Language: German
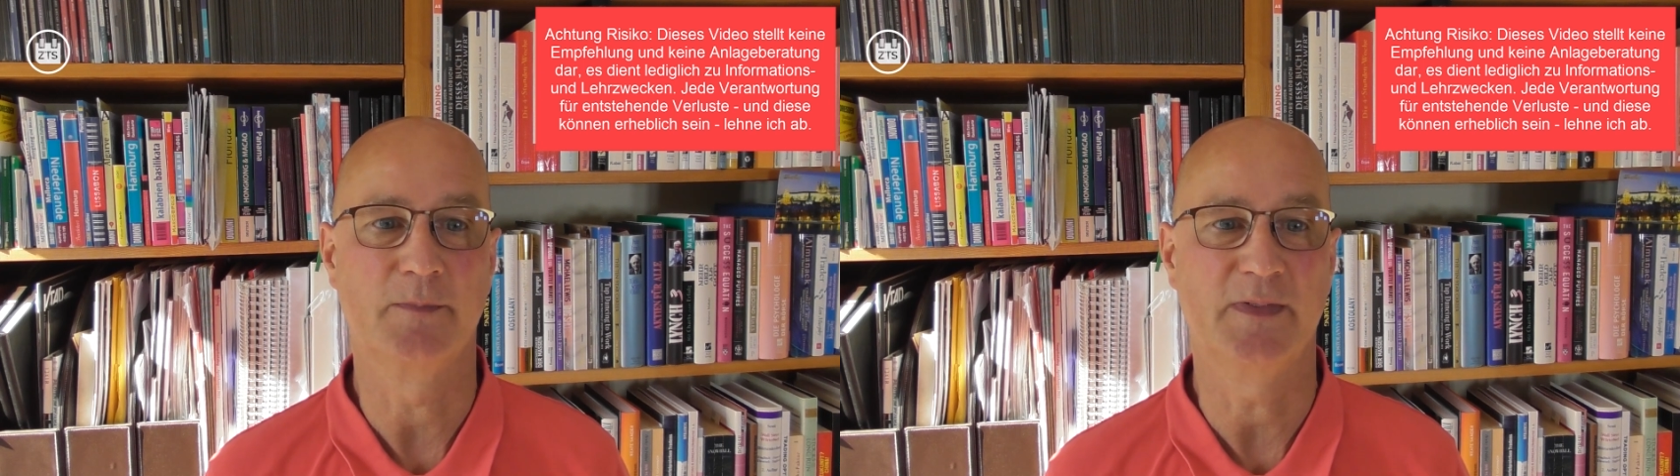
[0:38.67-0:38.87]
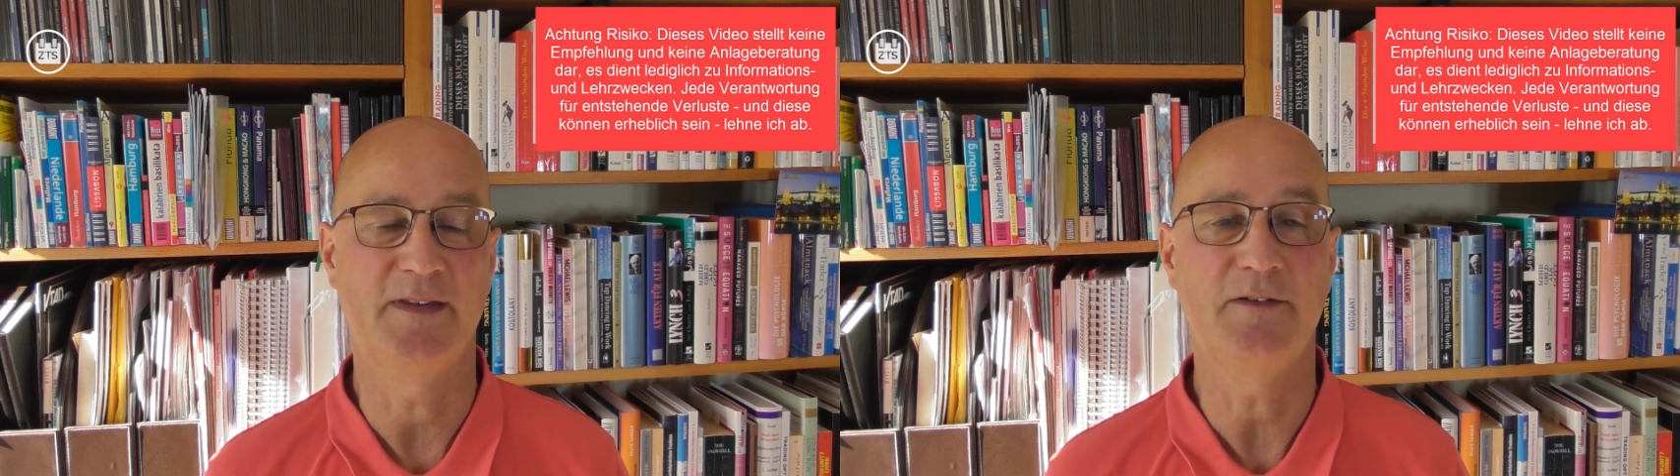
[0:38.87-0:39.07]

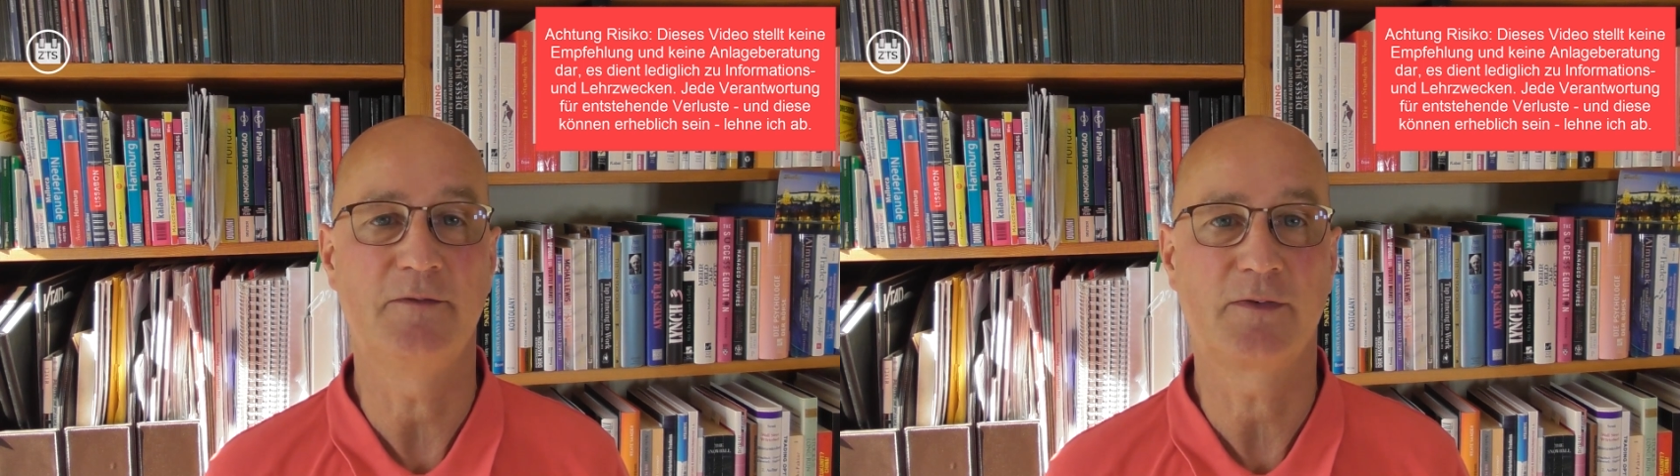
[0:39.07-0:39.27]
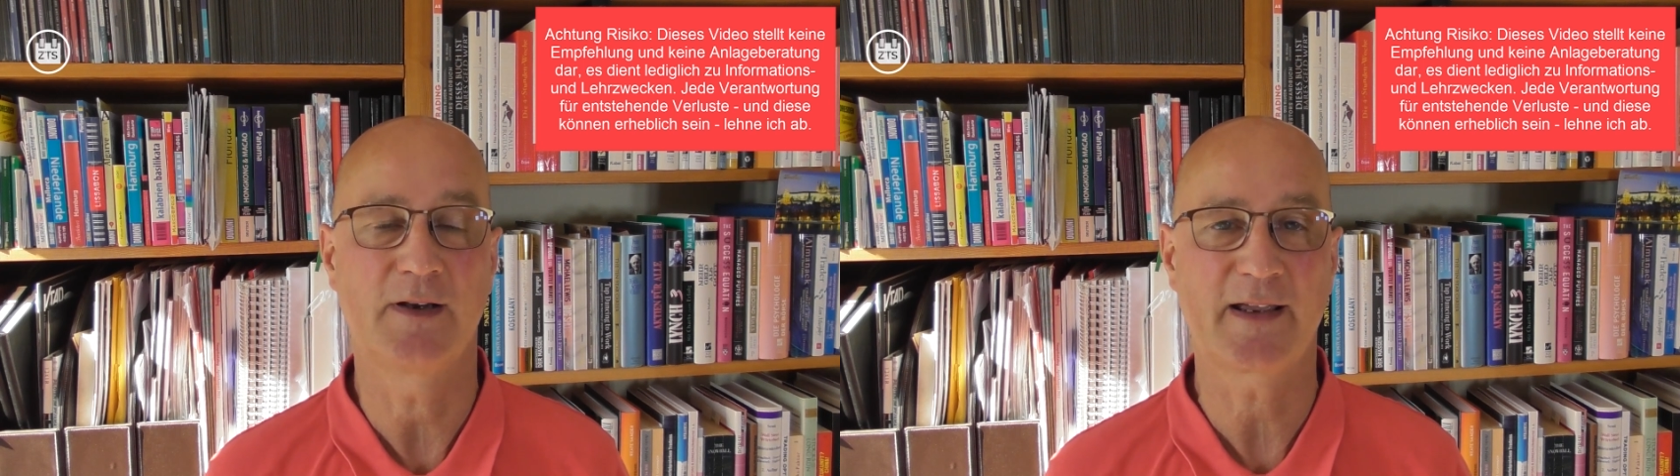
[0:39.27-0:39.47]
Die
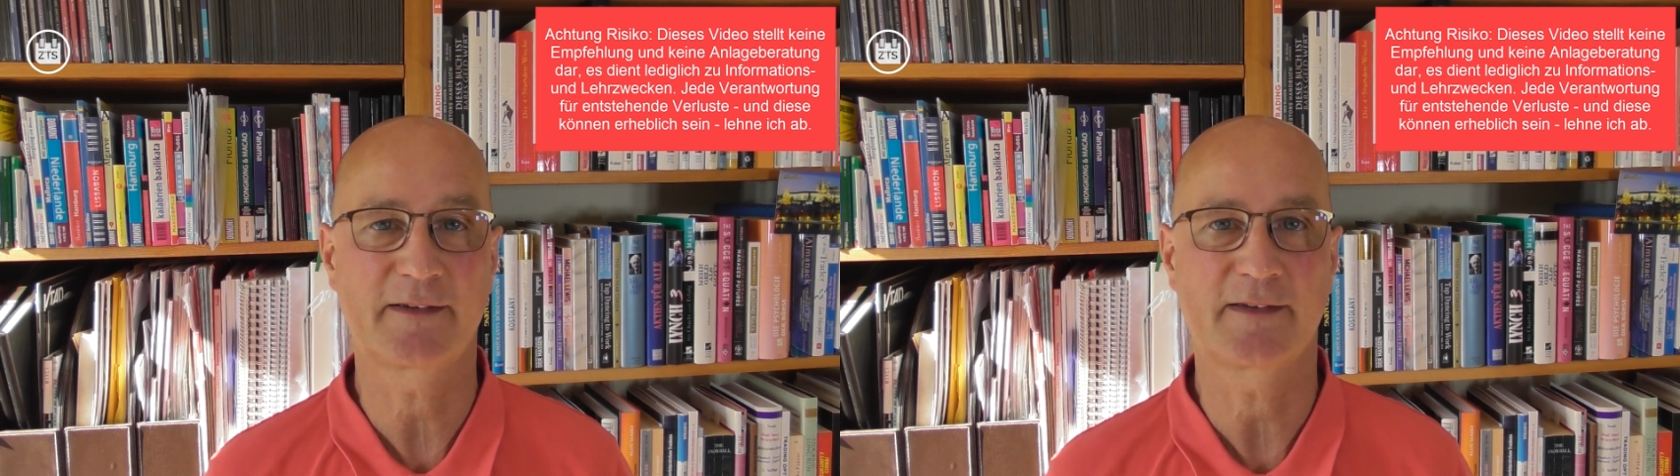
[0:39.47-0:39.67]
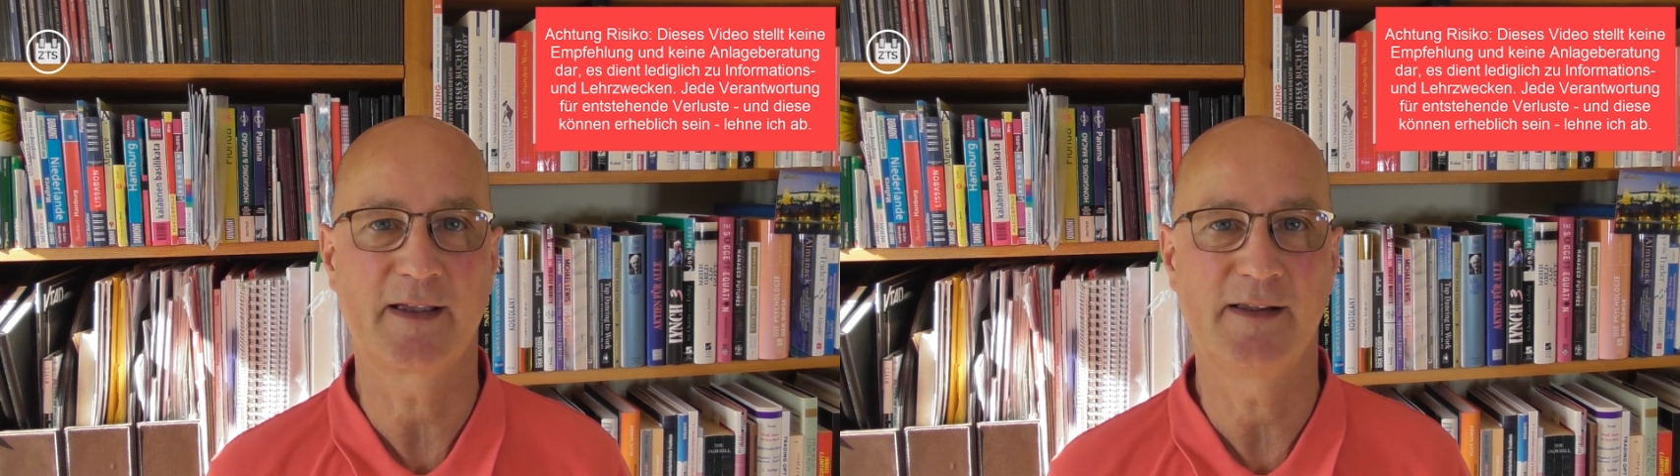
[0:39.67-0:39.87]
Flex